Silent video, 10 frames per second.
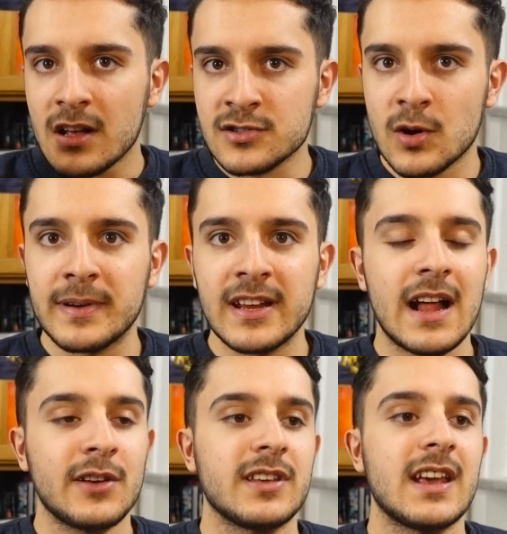
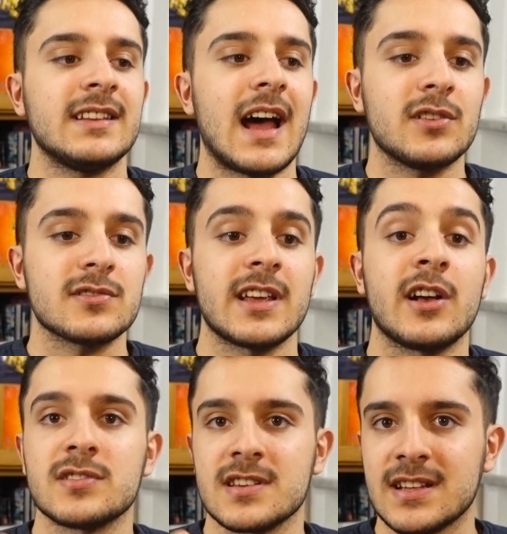scopriranno chi è Thanos e
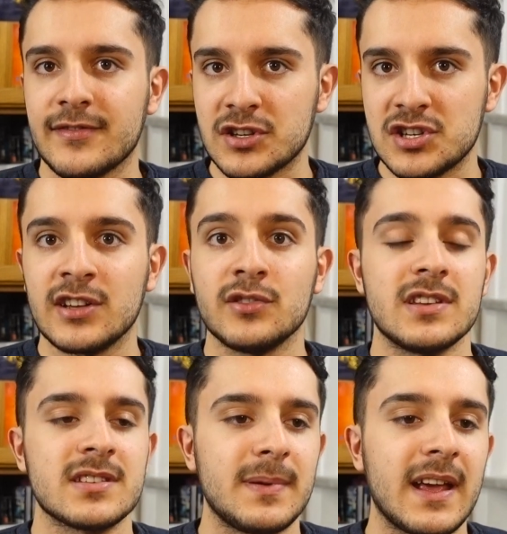cosa sta facendo,
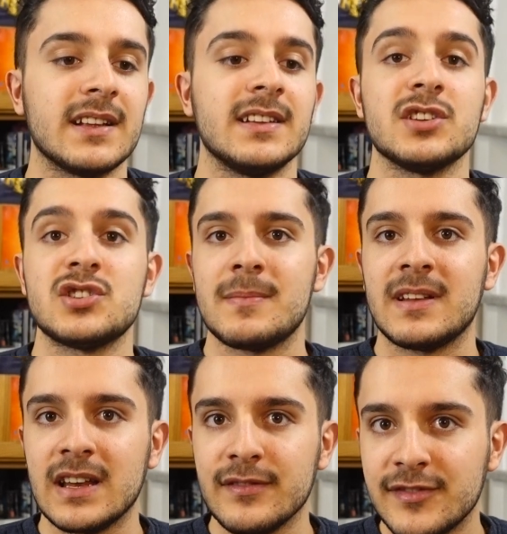gli spiega delle gemme
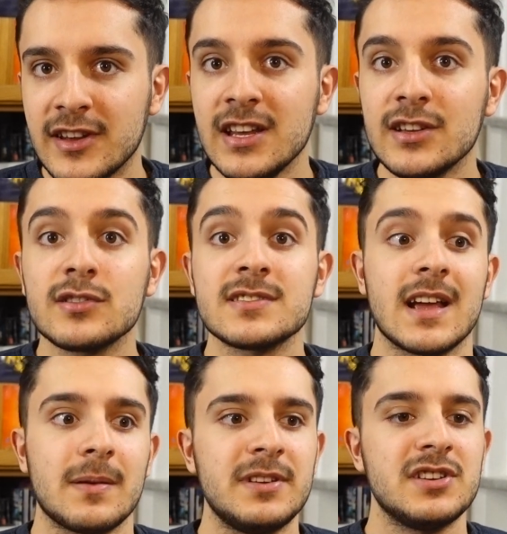dell'infinito, si
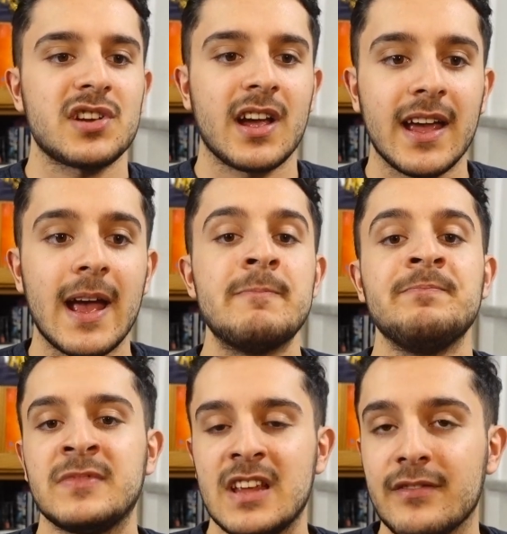capisce che
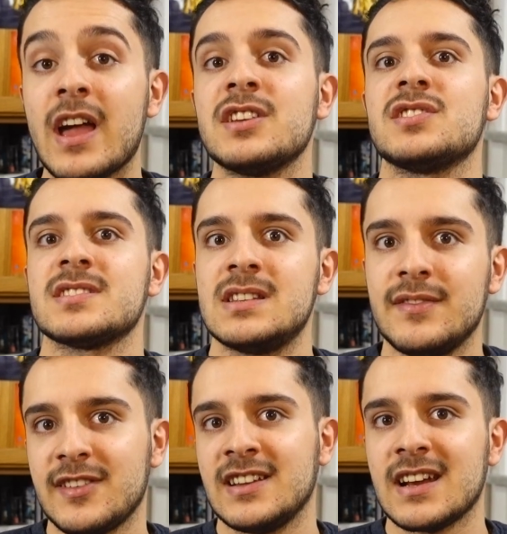gli Avengers
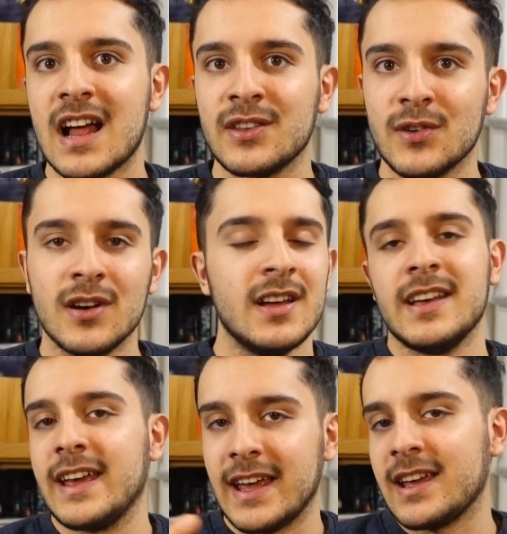difenderanno,
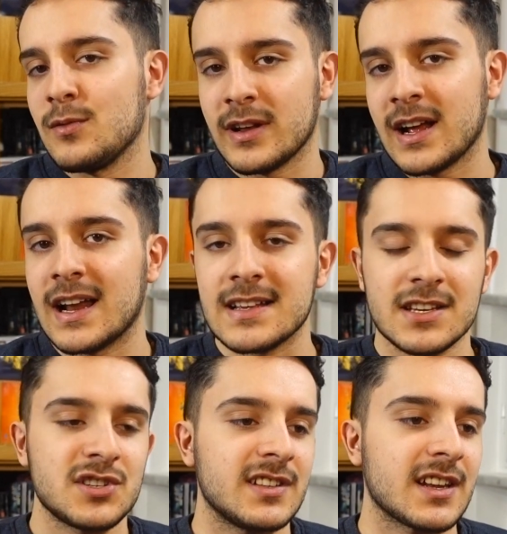e, i Guardiani
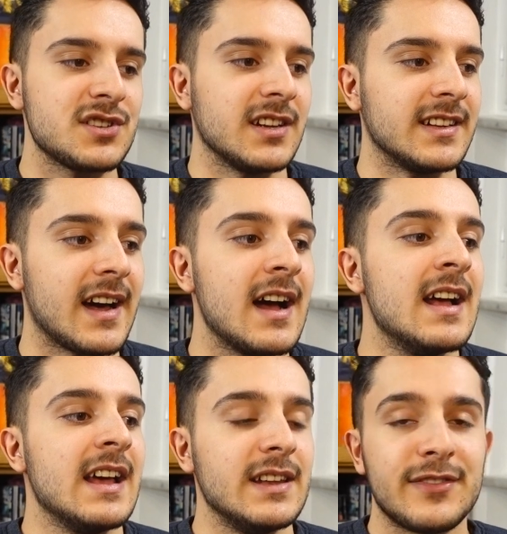Galassia eccetera eccetera,
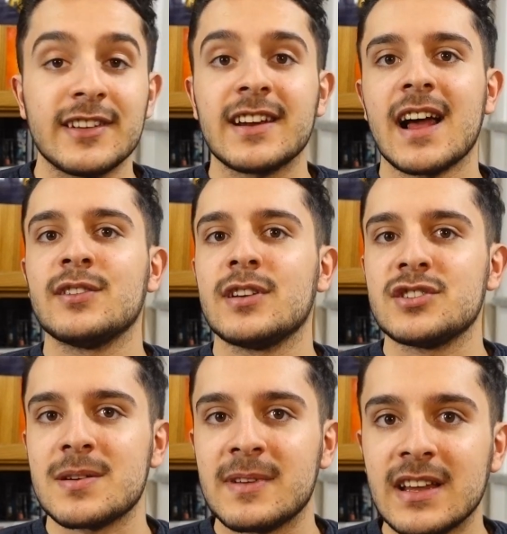difenderanno le
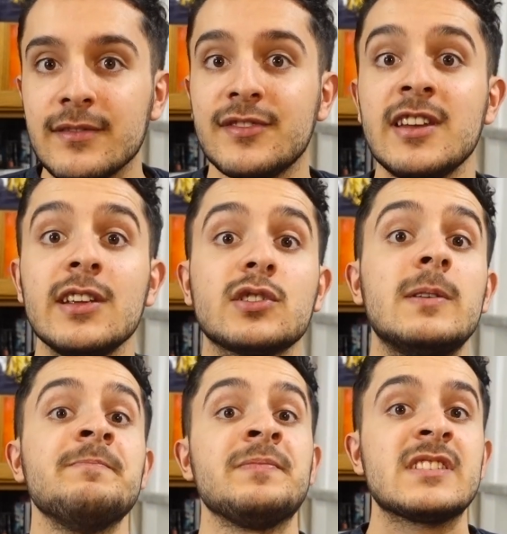gemme
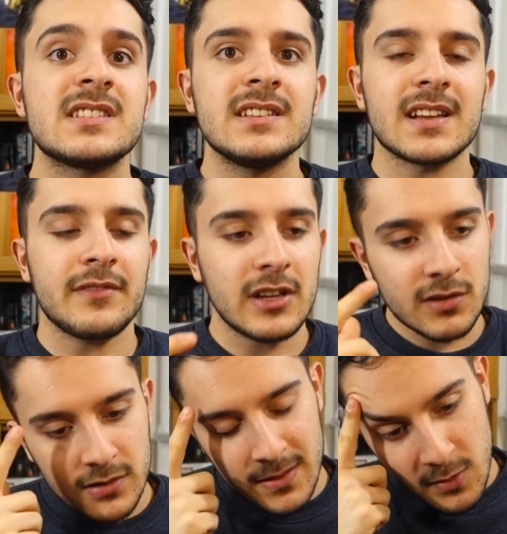dell'infinito, si
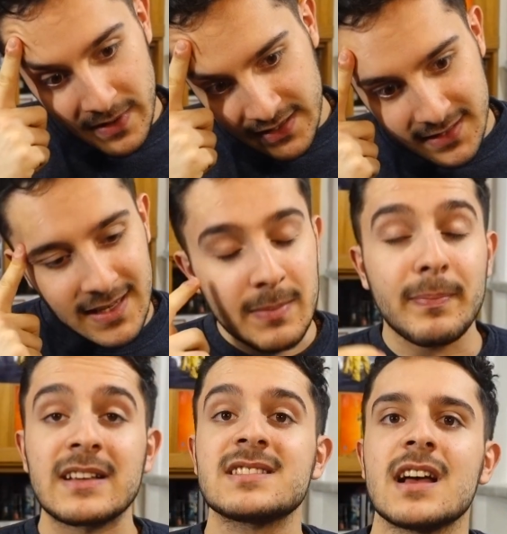intravedono dei momenti del
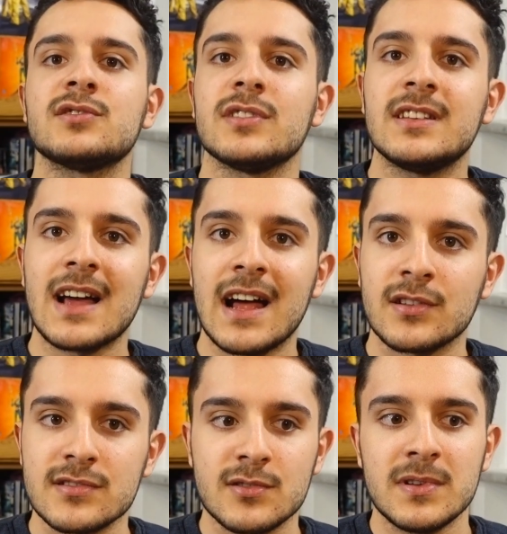passato di
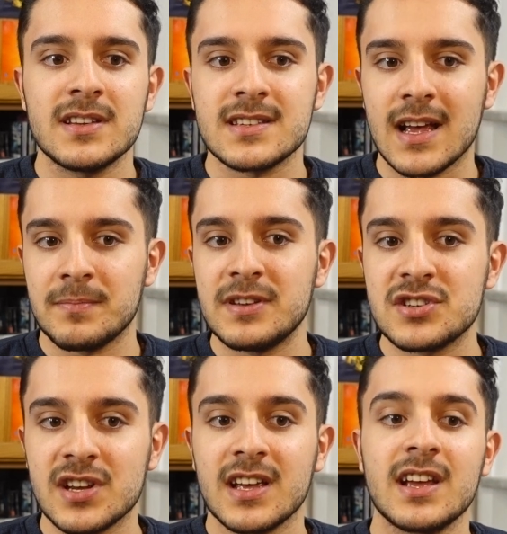Thanos, quindi si
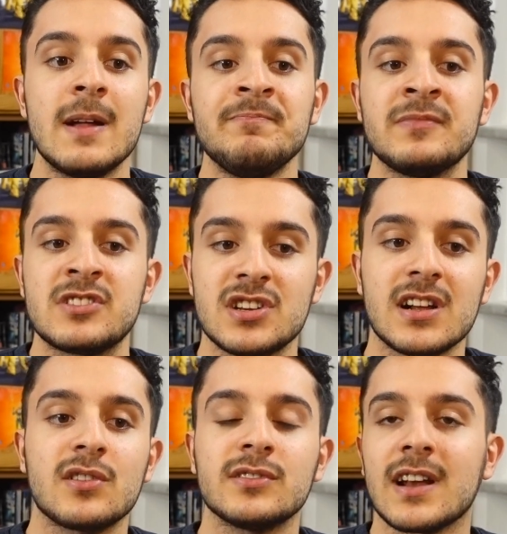capisce che ci
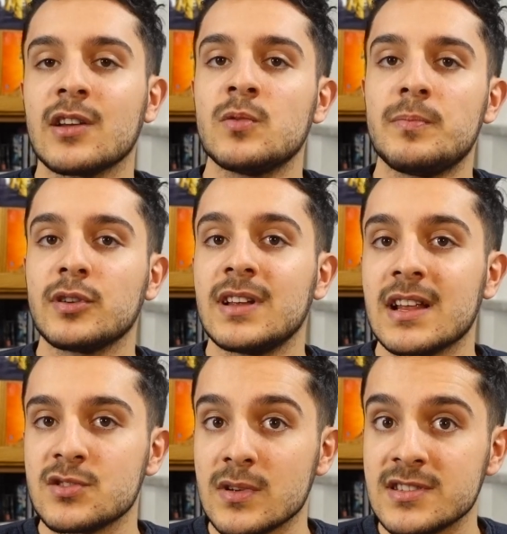racconteranno un po'
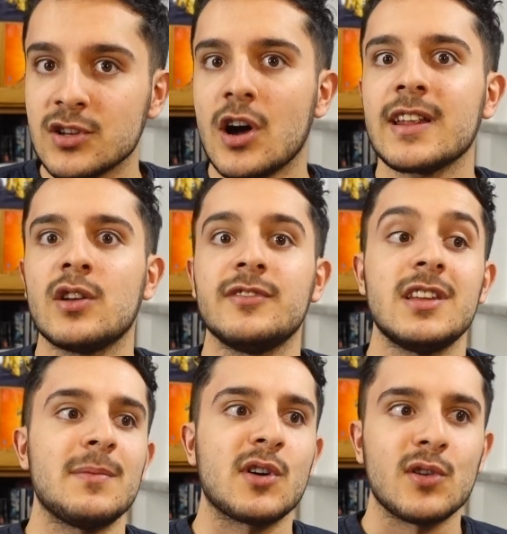della sua storia, lo
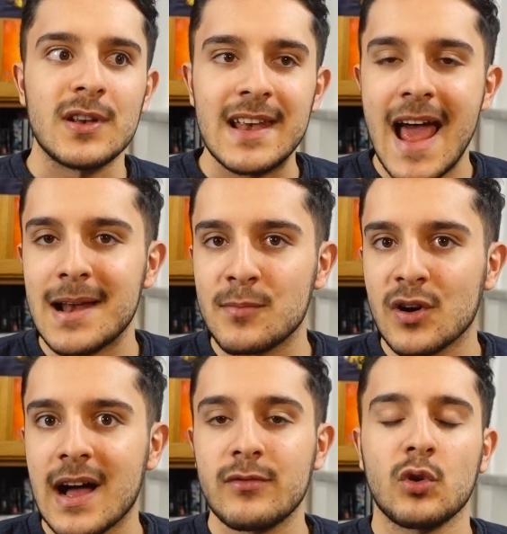vediamo con l'elmo,
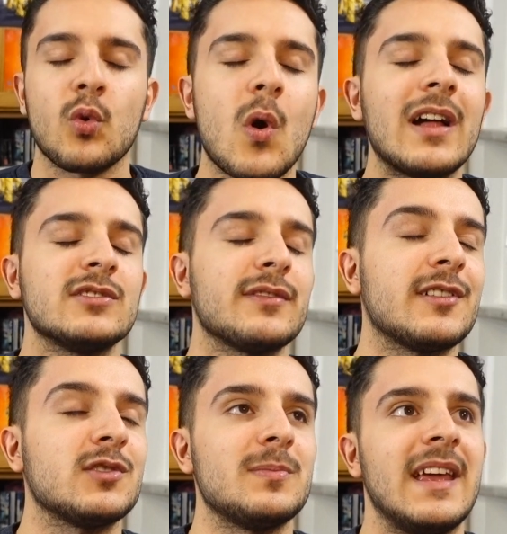cavolo quanto è
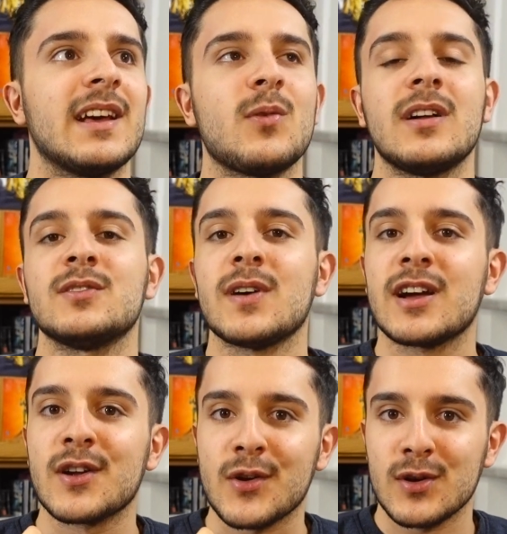fatto bene, quanto
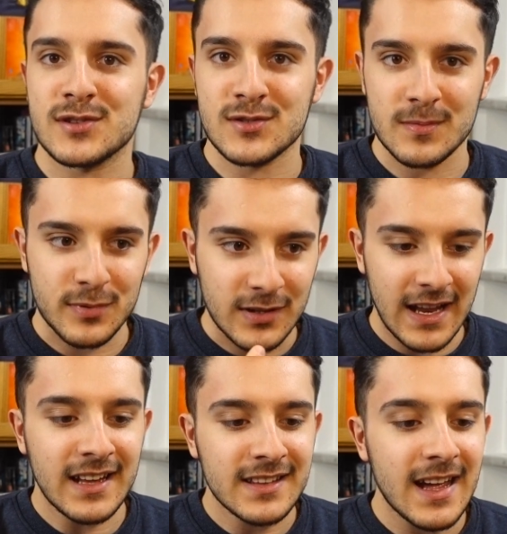è grosso e
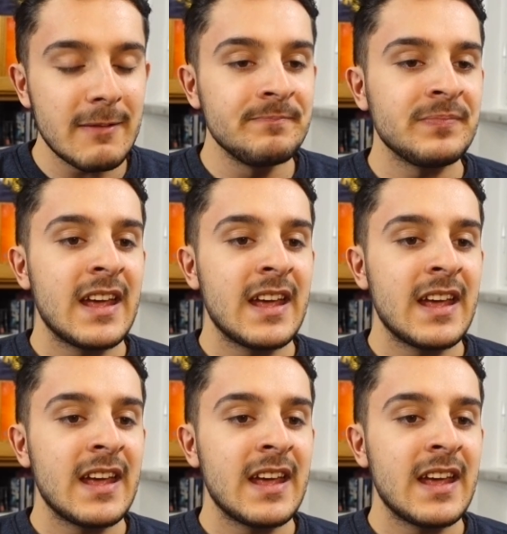potente,